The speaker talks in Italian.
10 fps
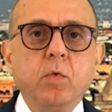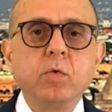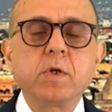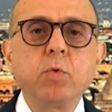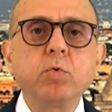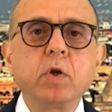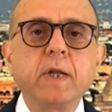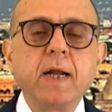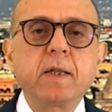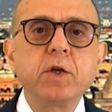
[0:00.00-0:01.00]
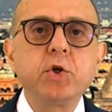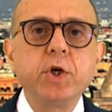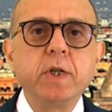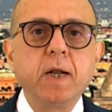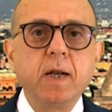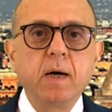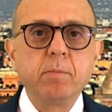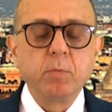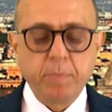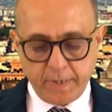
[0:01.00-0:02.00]
Un saluto dal TG della
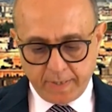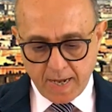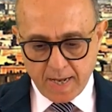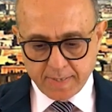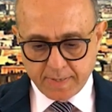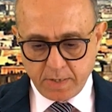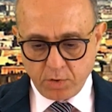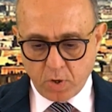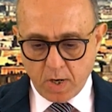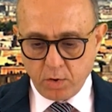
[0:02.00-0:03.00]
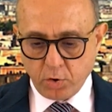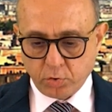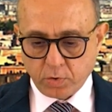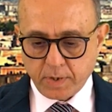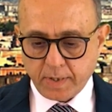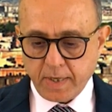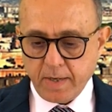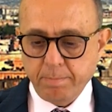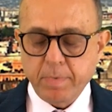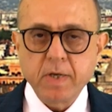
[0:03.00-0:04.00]
mobilità. Sino all'8
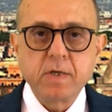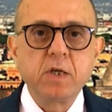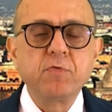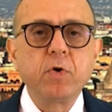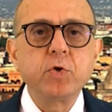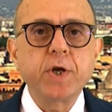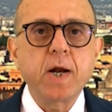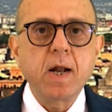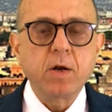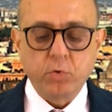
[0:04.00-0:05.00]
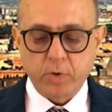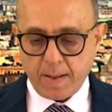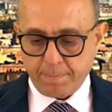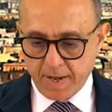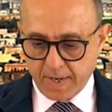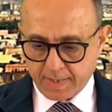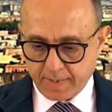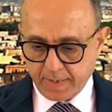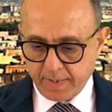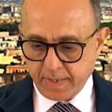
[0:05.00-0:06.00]
settembre si svolgeranno da
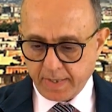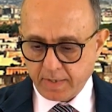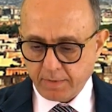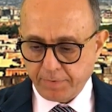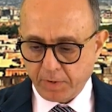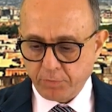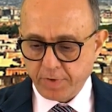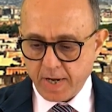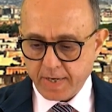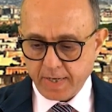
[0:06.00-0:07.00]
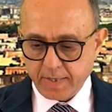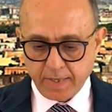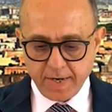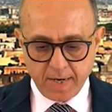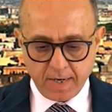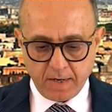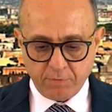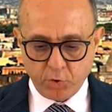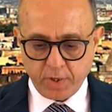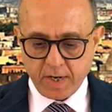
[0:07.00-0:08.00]
parte di Rete Ferroviaria Italiana
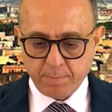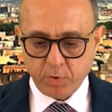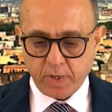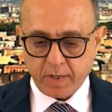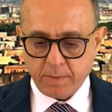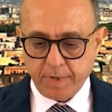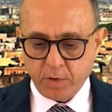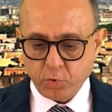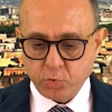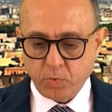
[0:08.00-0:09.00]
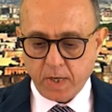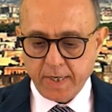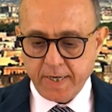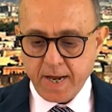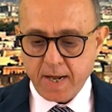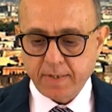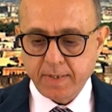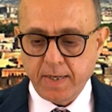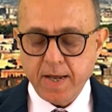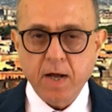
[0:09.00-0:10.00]
lavori di ammodernamento sulla linea
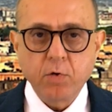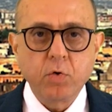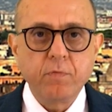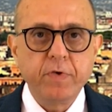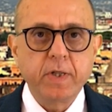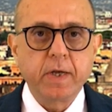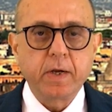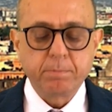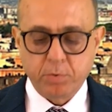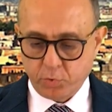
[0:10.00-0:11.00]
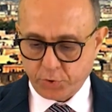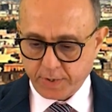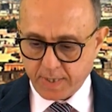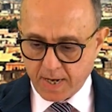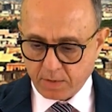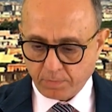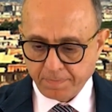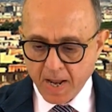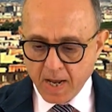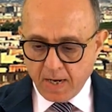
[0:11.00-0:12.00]
Tigliano-Viterbo-Cesano.
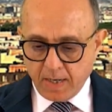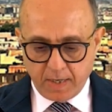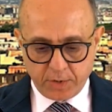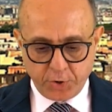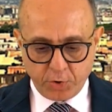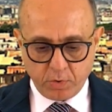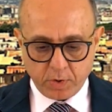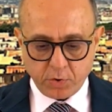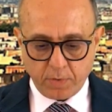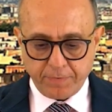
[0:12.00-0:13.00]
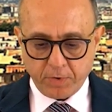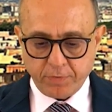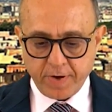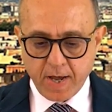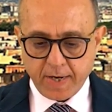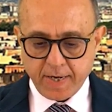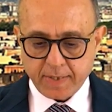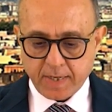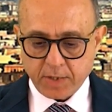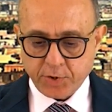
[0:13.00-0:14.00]
La circolazione
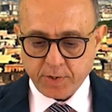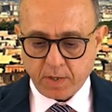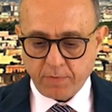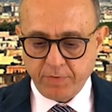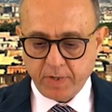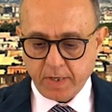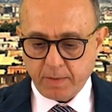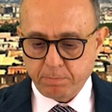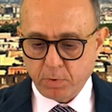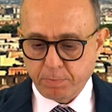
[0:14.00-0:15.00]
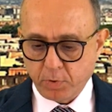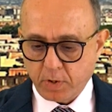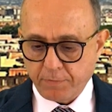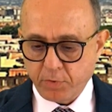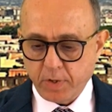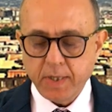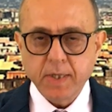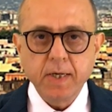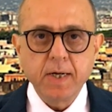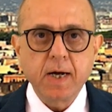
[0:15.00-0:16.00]
ferroviaria tra Cesano e Viterbo, Porta
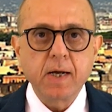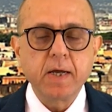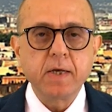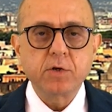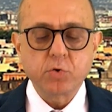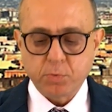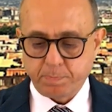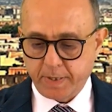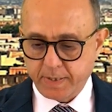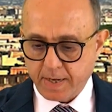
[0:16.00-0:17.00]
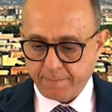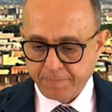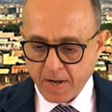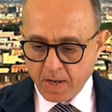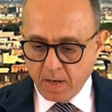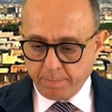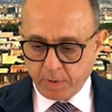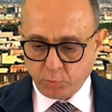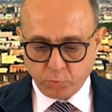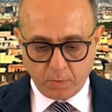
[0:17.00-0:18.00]
Fiorentina, è sospesa.
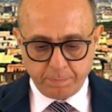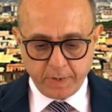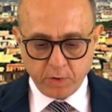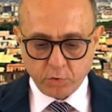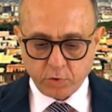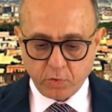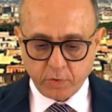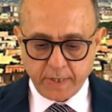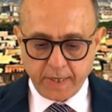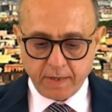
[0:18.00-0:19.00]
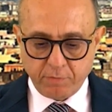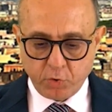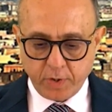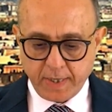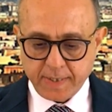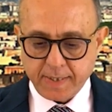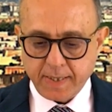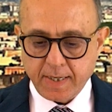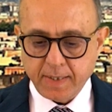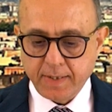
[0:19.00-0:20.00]
Per tutto il periodo dei lavori resta
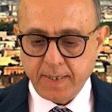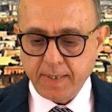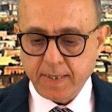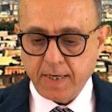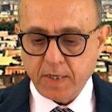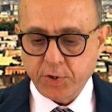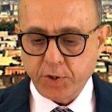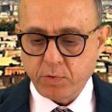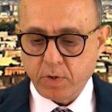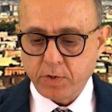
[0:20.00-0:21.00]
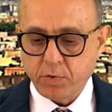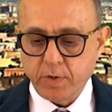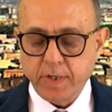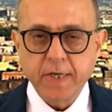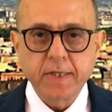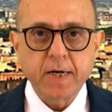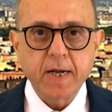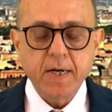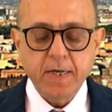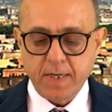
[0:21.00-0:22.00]
garantita la circolazione dei
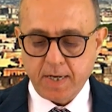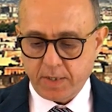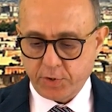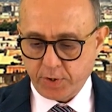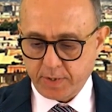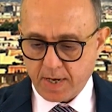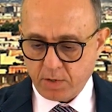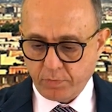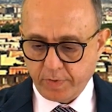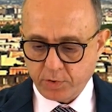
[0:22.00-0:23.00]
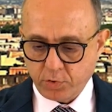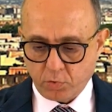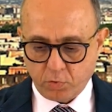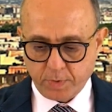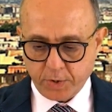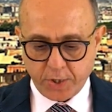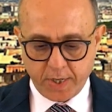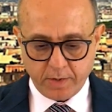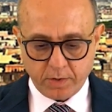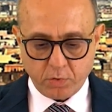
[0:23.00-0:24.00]
treni da Cesano verso Roma
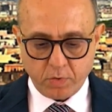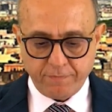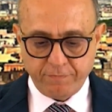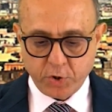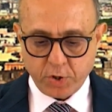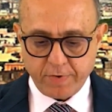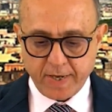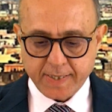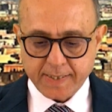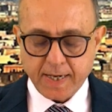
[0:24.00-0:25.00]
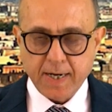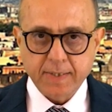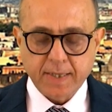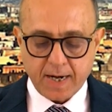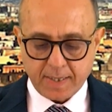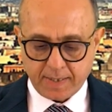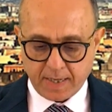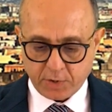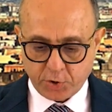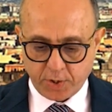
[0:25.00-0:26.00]
Centro e viceversa. La
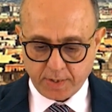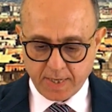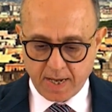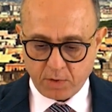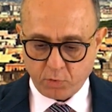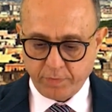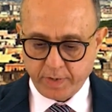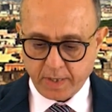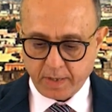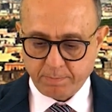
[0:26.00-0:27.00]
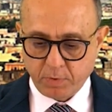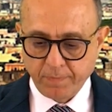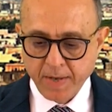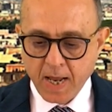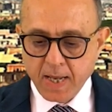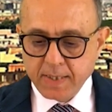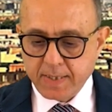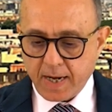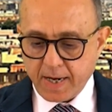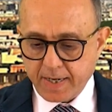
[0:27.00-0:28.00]
tratta Cesano-Viterbo
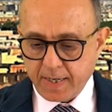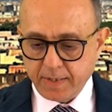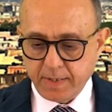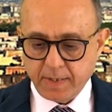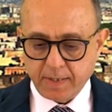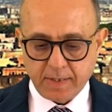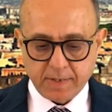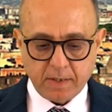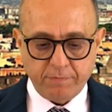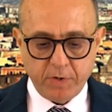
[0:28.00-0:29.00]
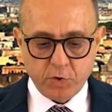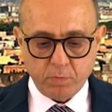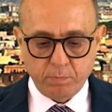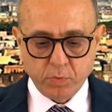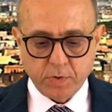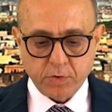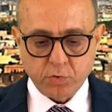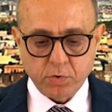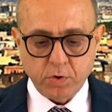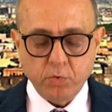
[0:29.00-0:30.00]
sarà garantita dal servizio bus
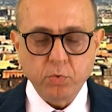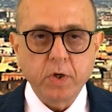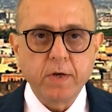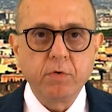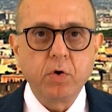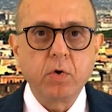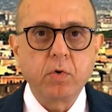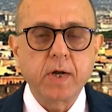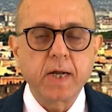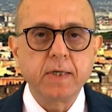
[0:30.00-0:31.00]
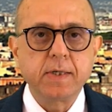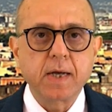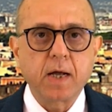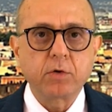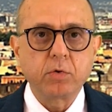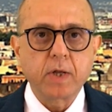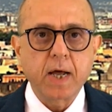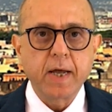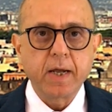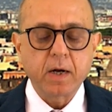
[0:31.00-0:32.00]
sostitutivo organizzato
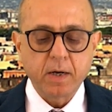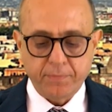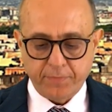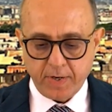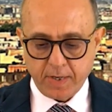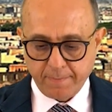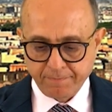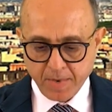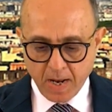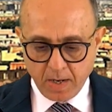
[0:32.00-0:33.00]
da RFI.